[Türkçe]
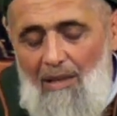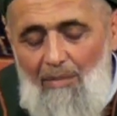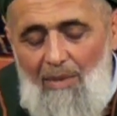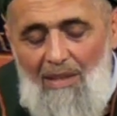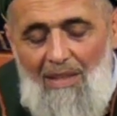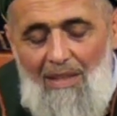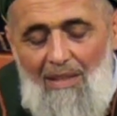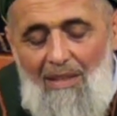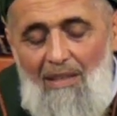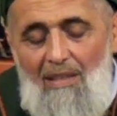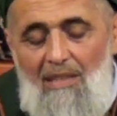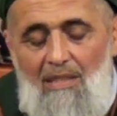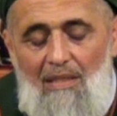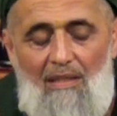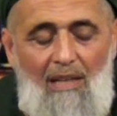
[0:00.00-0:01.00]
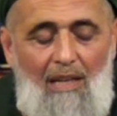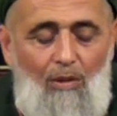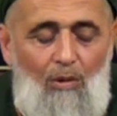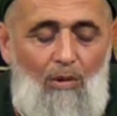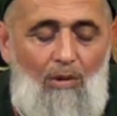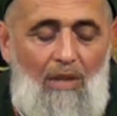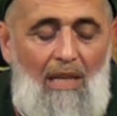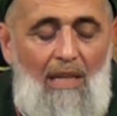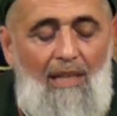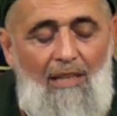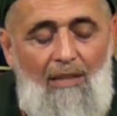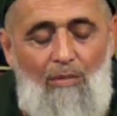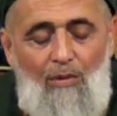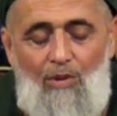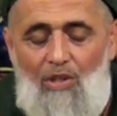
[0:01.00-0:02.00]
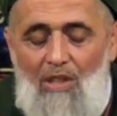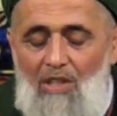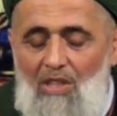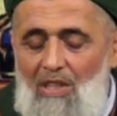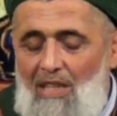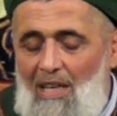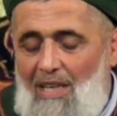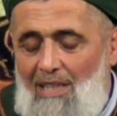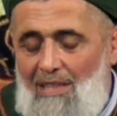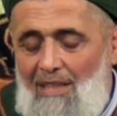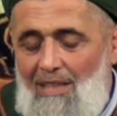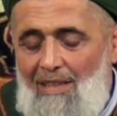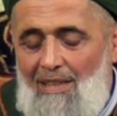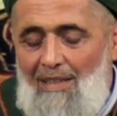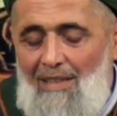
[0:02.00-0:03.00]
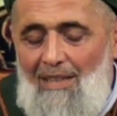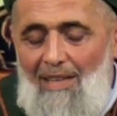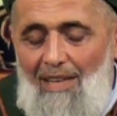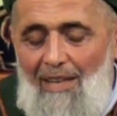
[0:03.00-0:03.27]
elbette ki yazıklar olur. Elleri boşa çıkar.